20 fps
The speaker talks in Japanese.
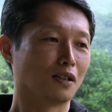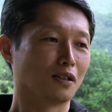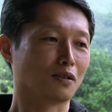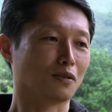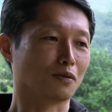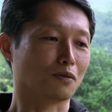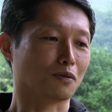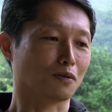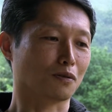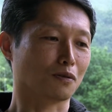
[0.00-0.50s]

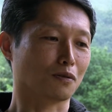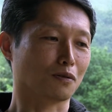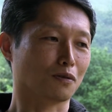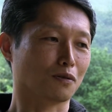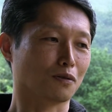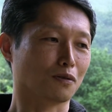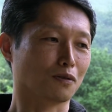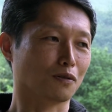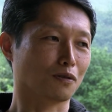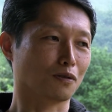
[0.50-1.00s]
そ
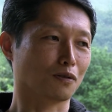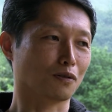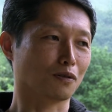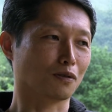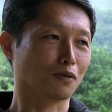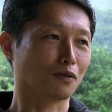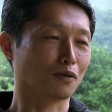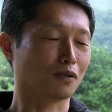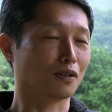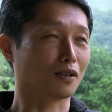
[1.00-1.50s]

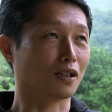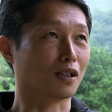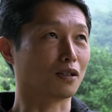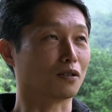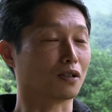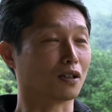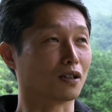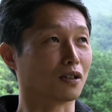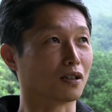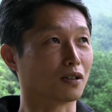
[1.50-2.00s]
のなん
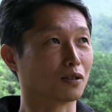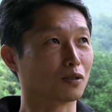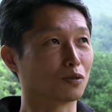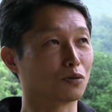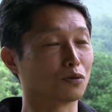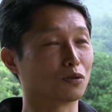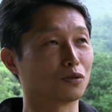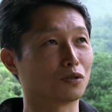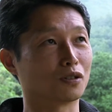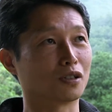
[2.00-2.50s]
ていうかな
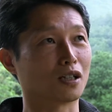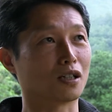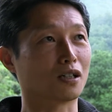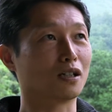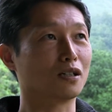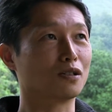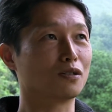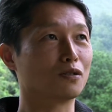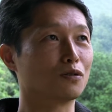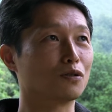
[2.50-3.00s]
そういう世
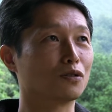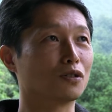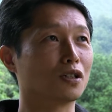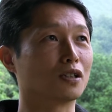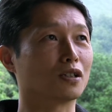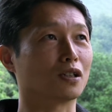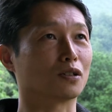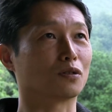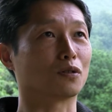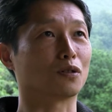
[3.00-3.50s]
界中の人た
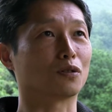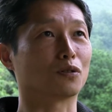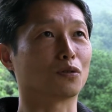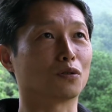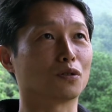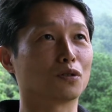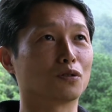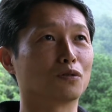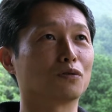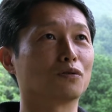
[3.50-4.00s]
ちがそれに
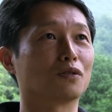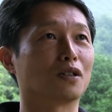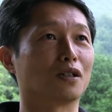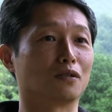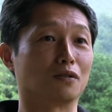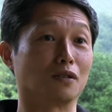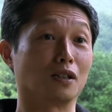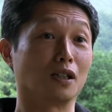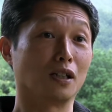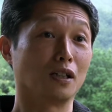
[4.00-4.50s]
取り組んでい
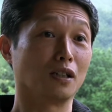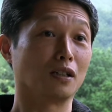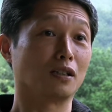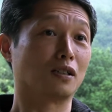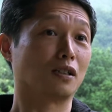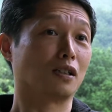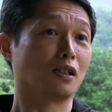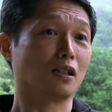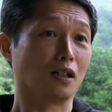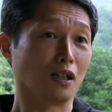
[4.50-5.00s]
る
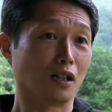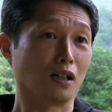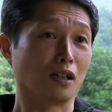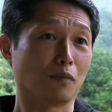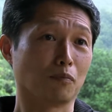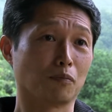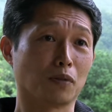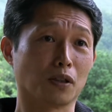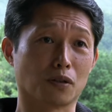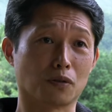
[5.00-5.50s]
知恵が
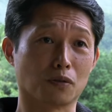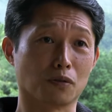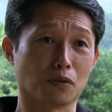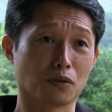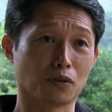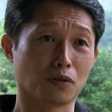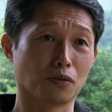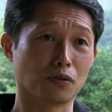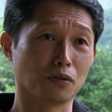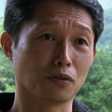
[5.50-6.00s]
やっぱりこ
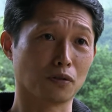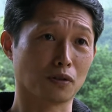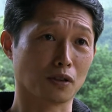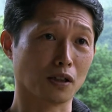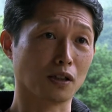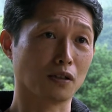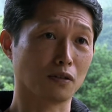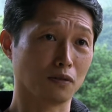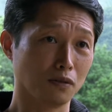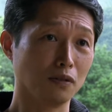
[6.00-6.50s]
う共有さ
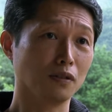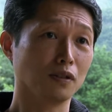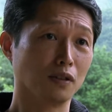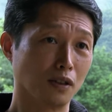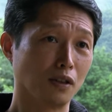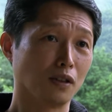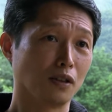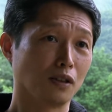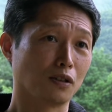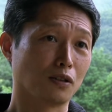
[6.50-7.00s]
れる
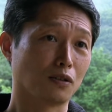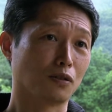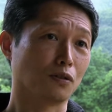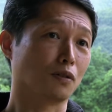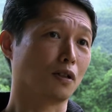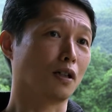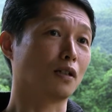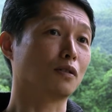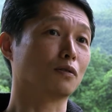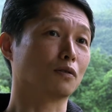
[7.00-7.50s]
必
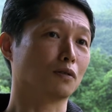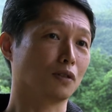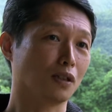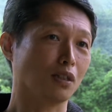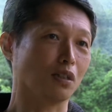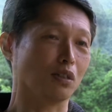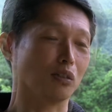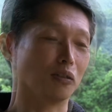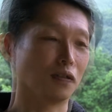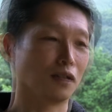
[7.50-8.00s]
要があるの
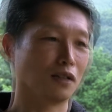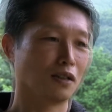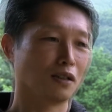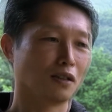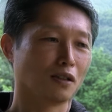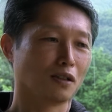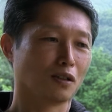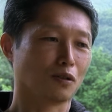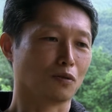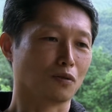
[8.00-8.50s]
で
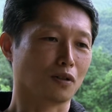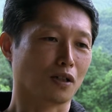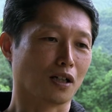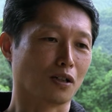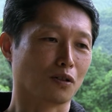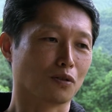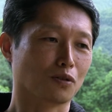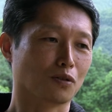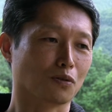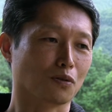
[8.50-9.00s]
今
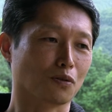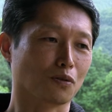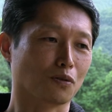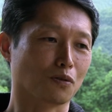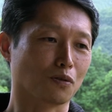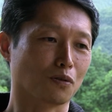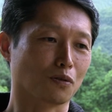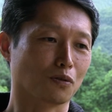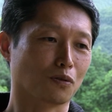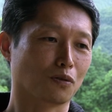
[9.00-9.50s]
回のそ
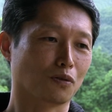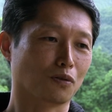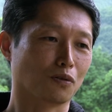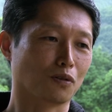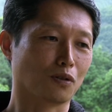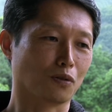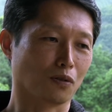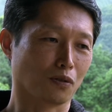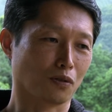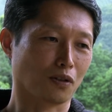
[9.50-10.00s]
の
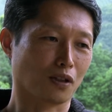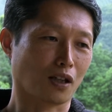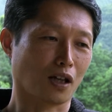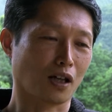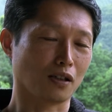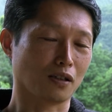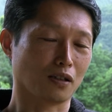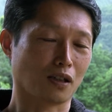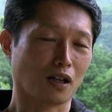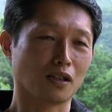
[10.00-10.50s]
日本
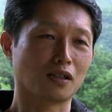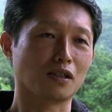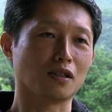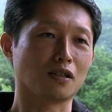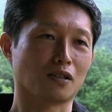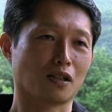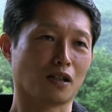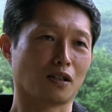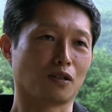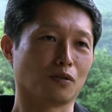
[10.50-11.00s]
大震
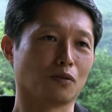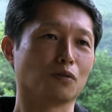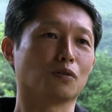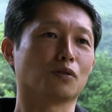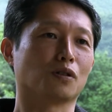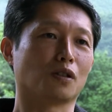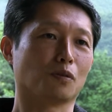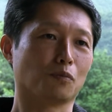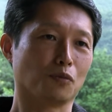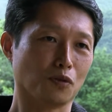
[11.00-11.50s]
災にお
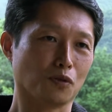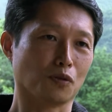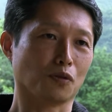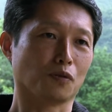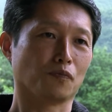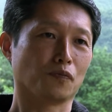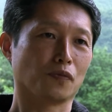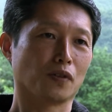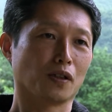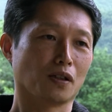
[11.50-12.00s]
いても
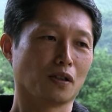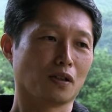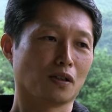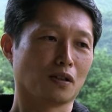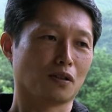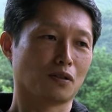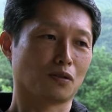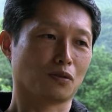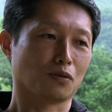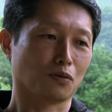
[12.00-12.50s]

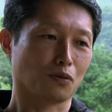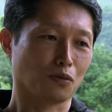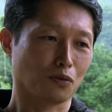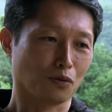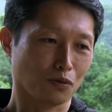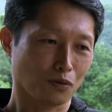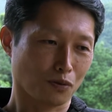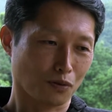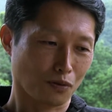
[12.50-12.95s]
その